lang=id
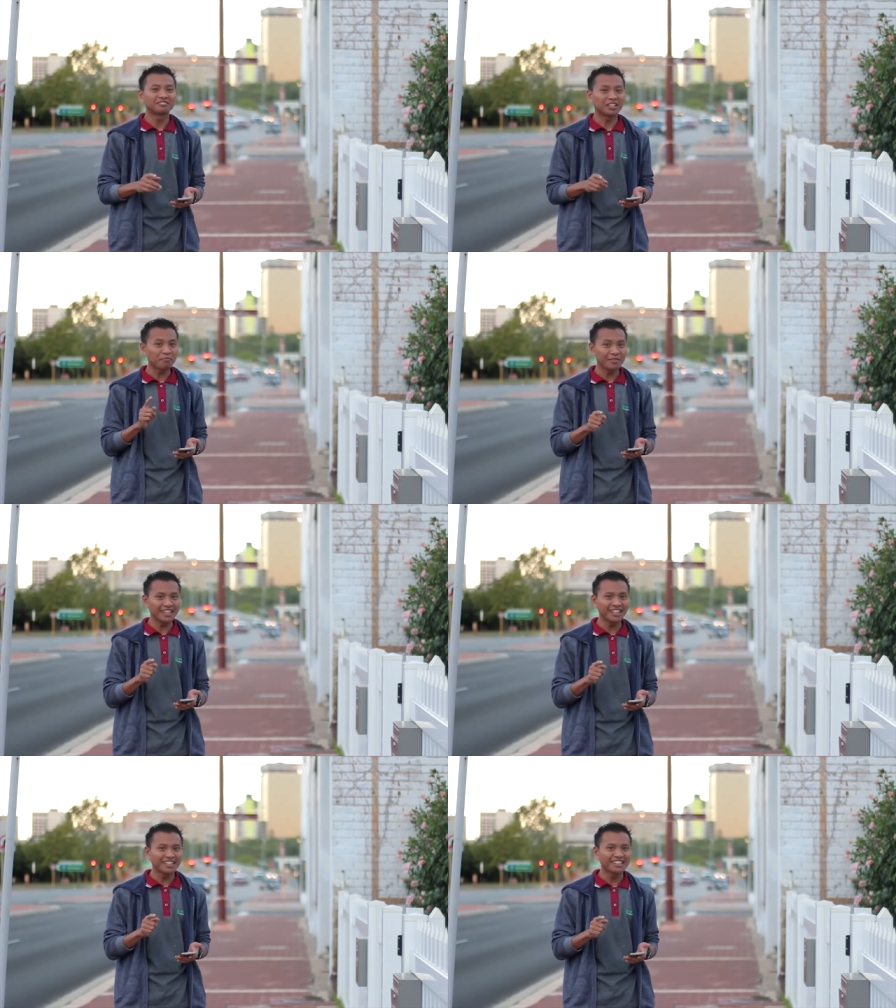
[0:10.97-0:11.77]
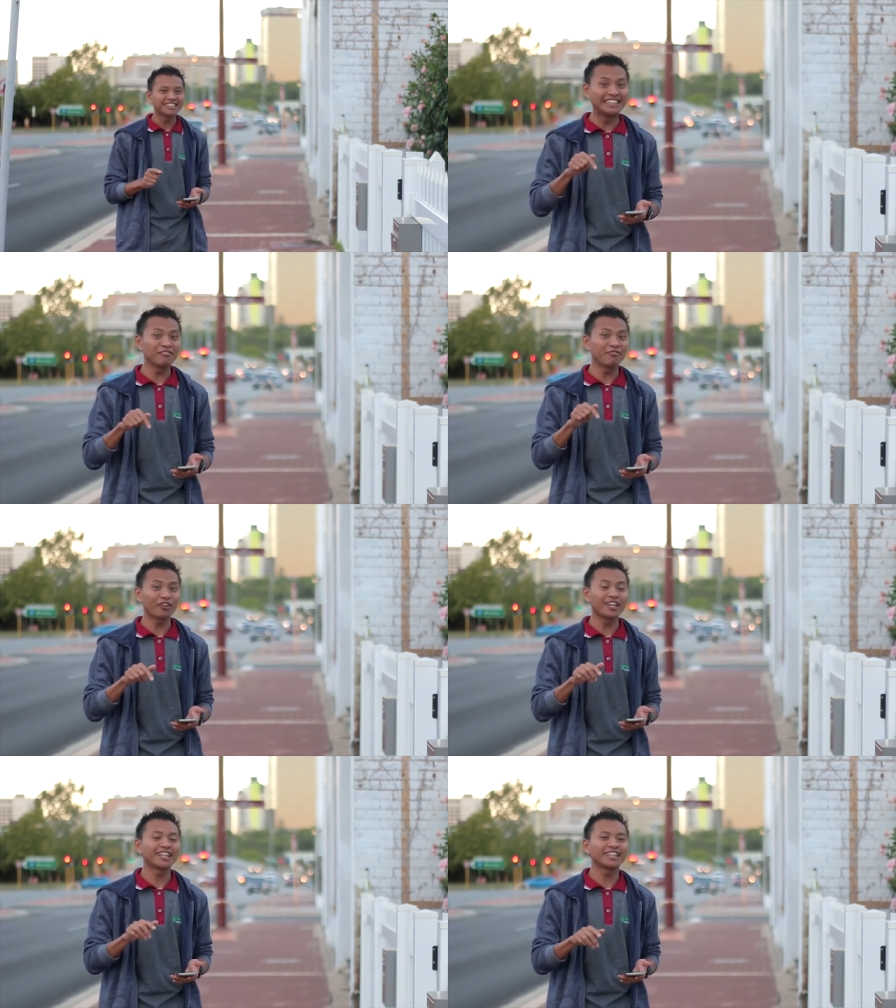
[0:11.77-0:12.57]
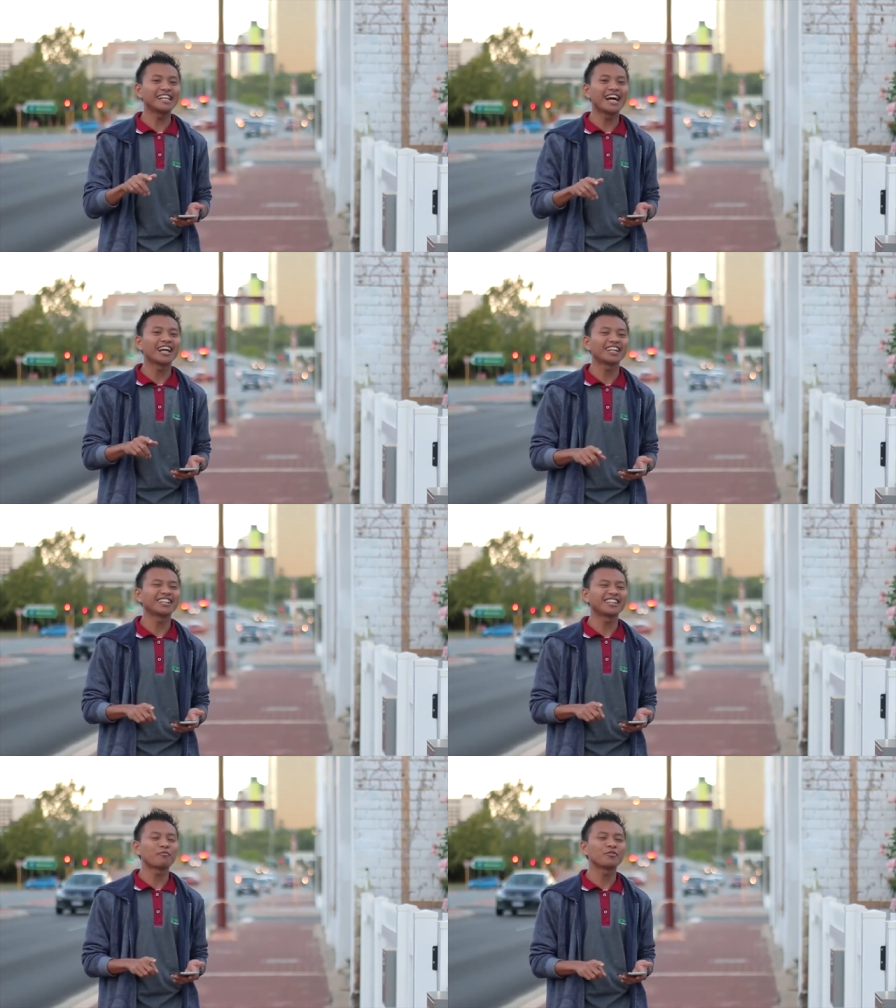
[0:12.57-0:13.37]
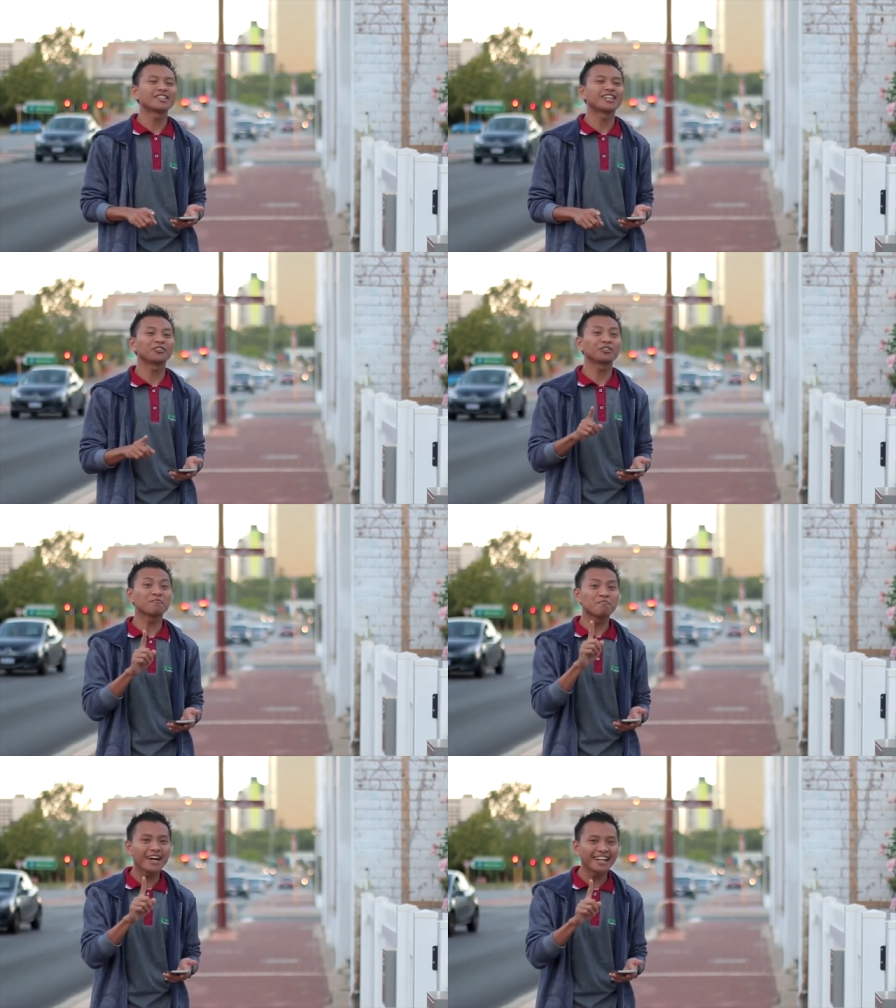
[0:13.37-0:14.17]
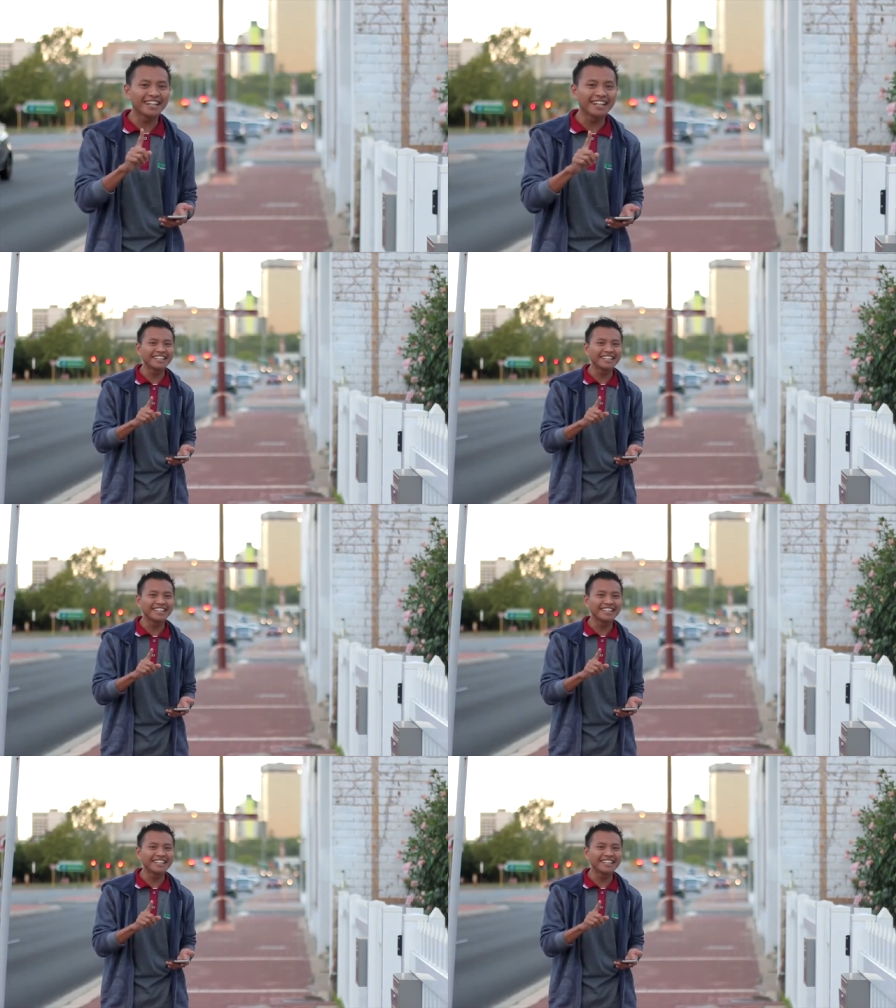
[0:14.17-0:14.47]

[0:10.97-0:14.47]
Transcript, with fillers: Tapi di vlog yang ketiga kita punya satu teman